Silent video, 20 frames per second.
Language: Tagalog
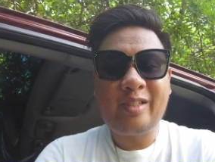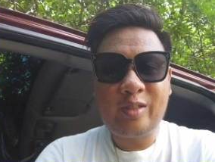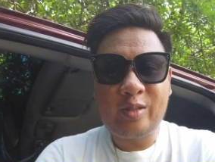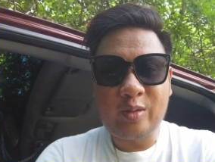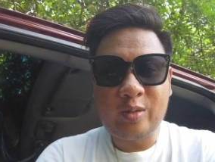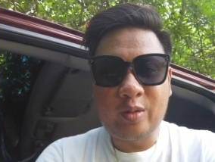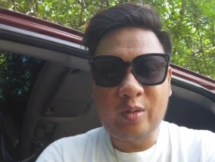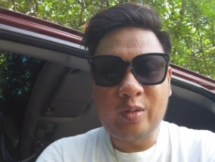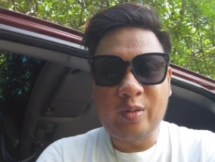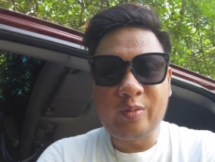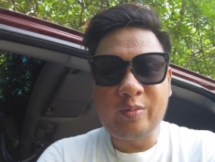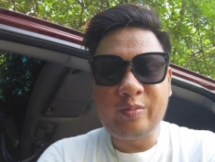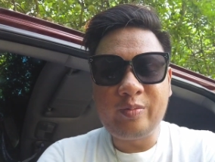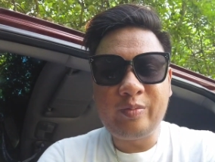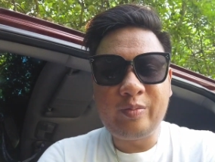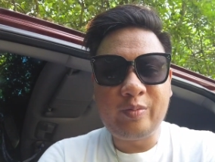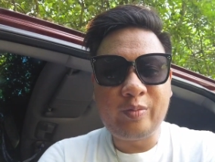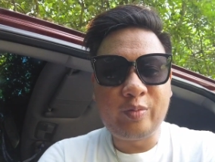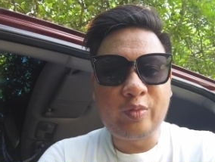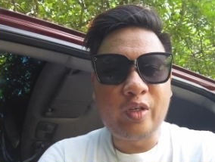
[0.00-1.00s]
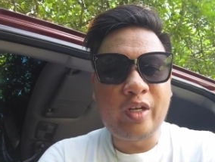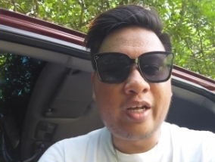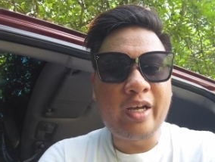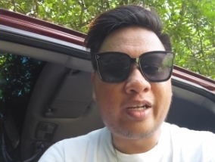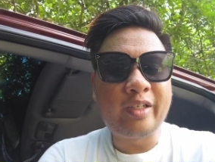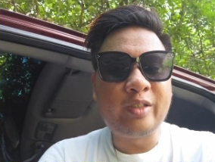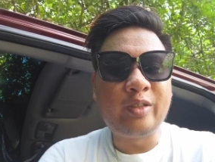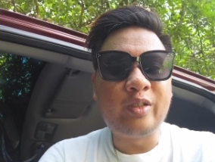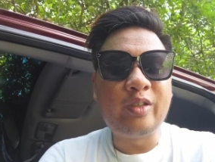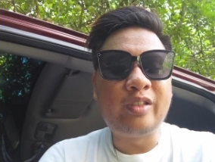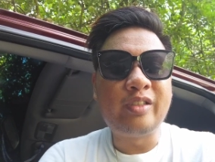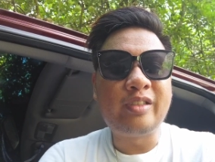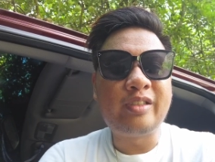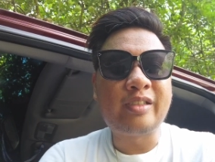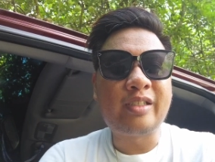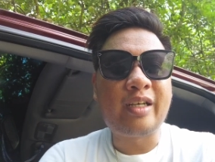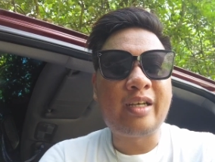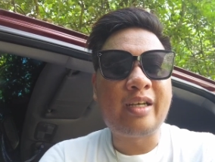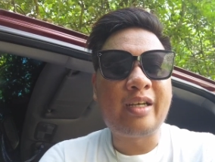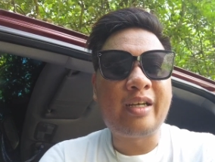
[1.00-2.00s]
So, mula doon
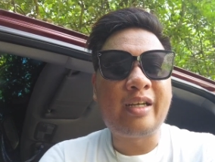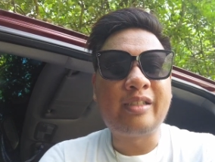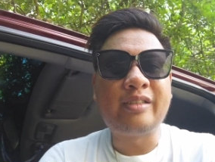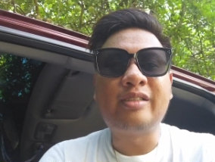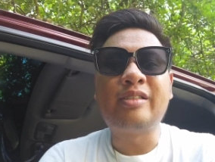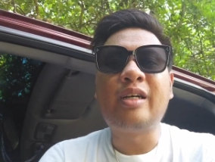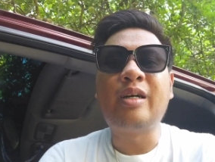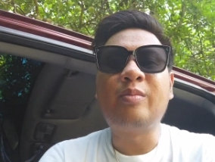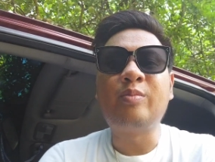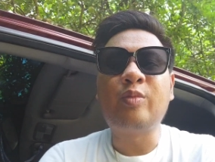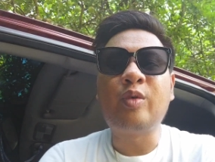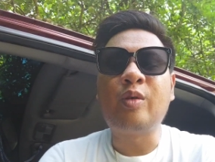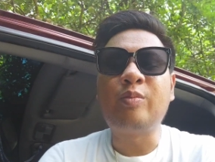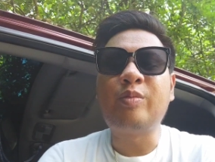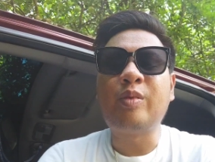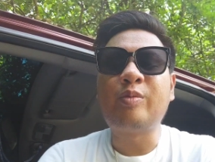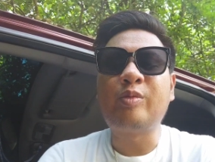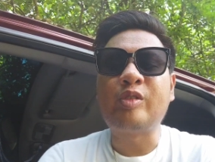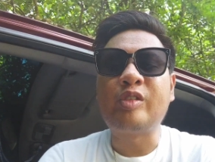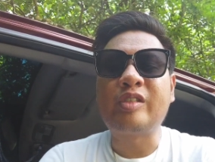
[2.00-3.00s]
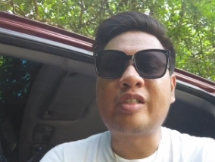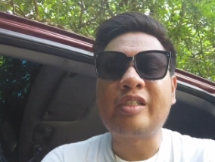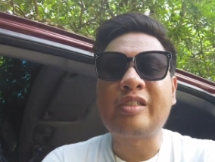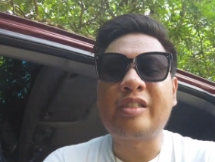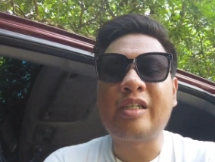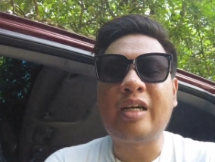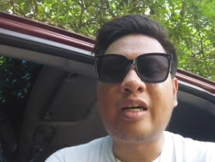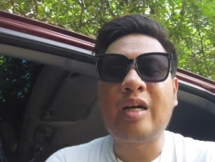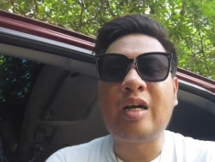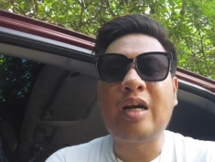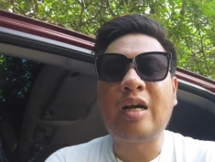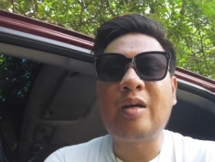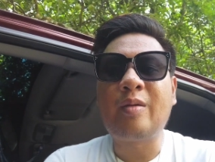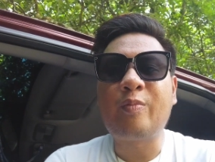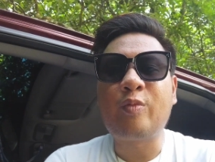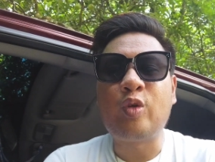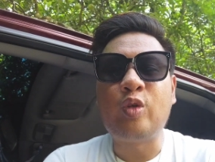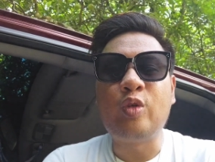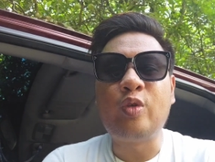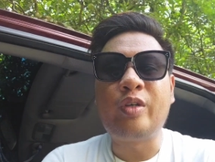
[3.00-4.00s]
sa jump off papunta sa
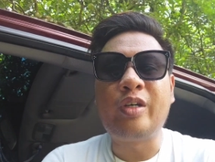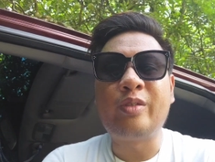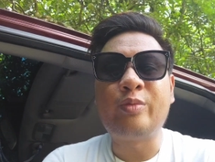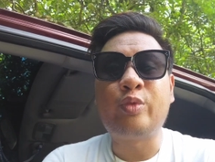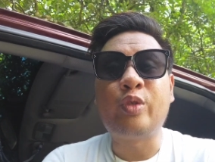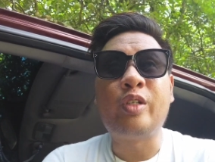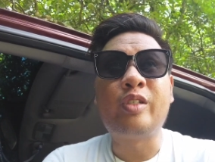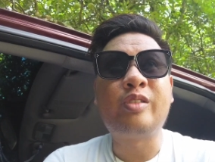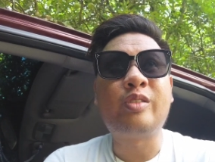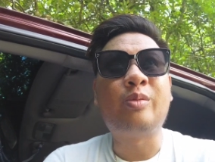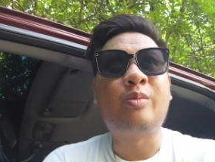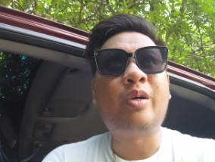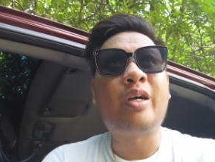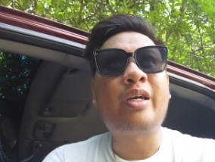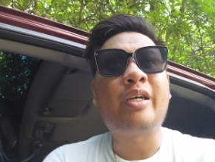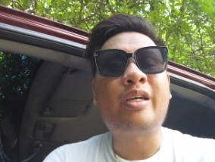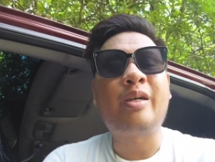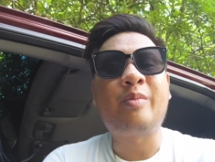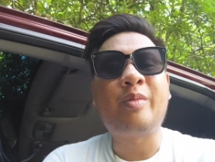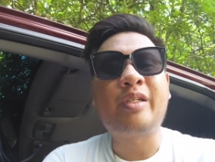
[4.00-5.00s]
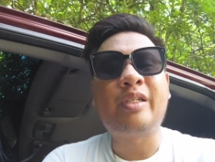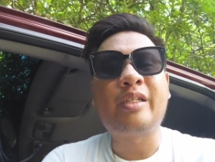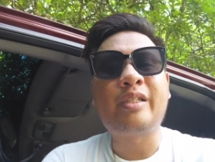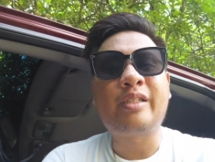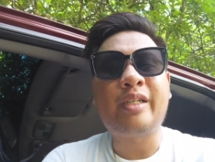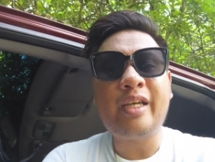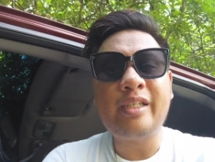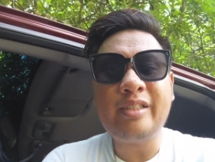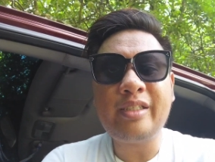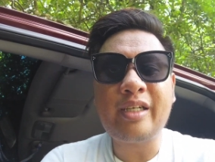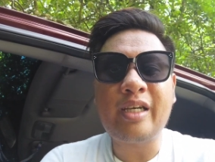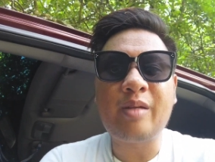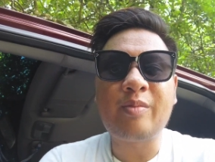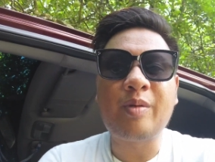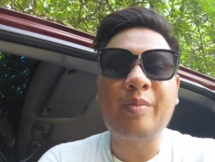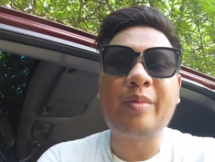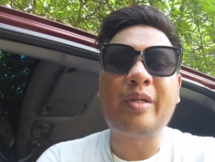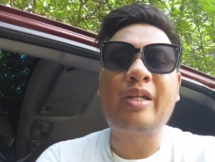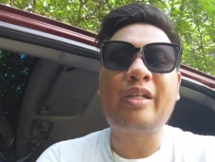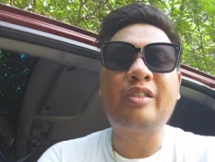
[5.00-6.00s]
Hulugan Falls, sumakay kami ng tricycle
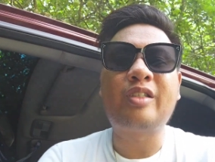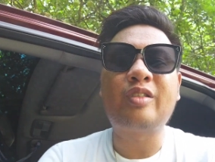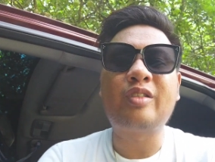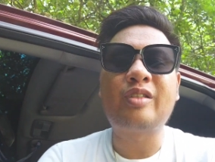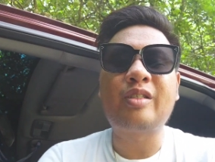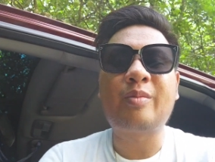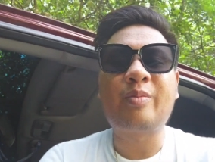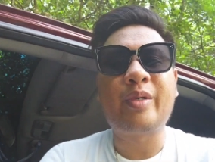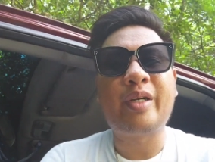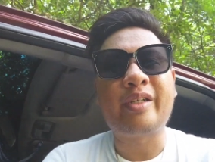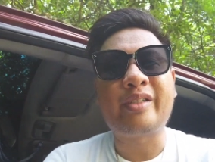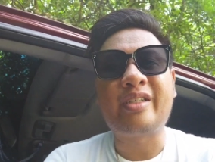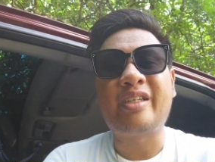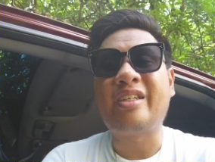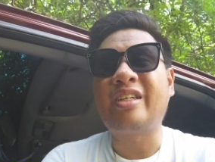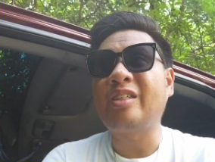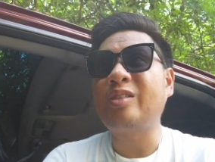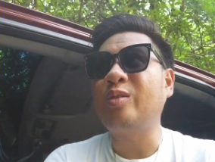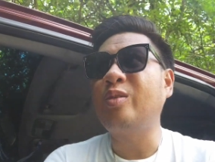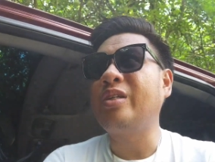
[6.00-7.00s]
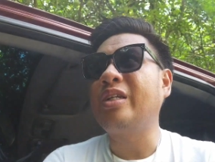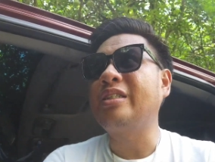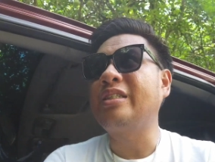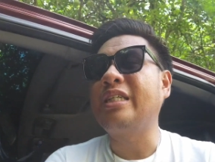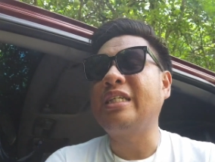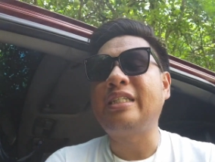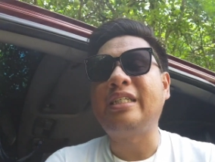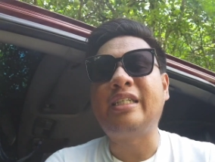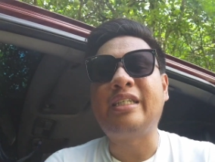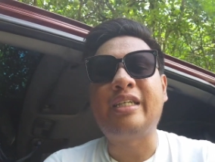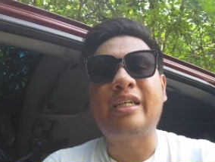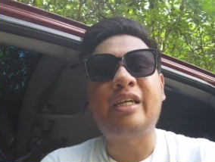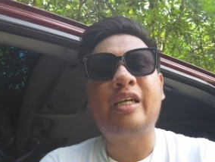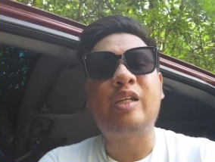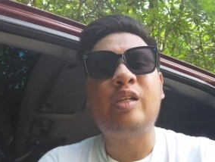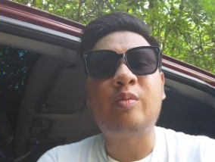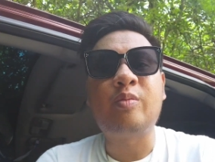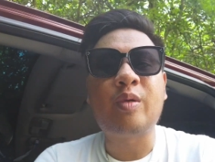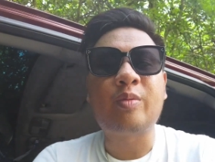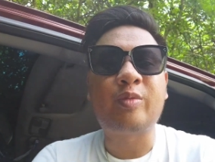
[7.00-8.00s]
pabalik dito sa parking. Katulad
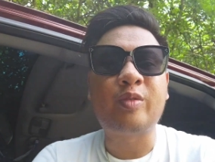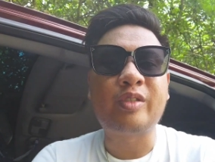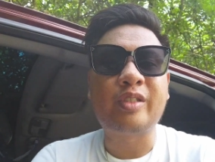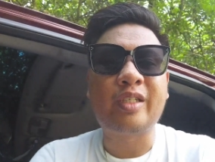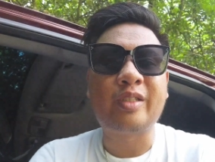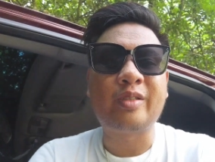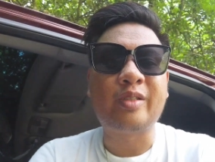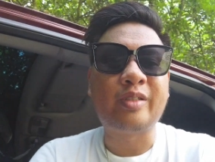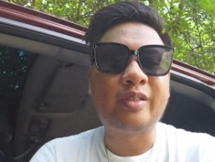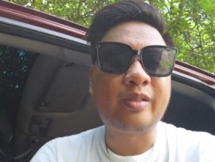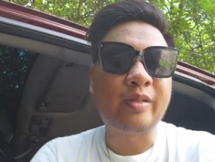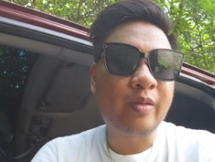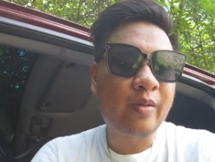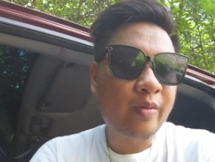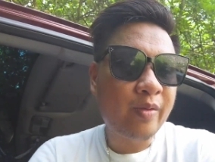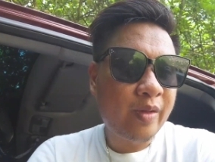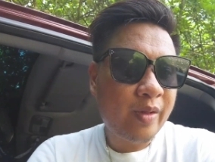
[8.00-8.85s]
kanina nung ano, papunta doon.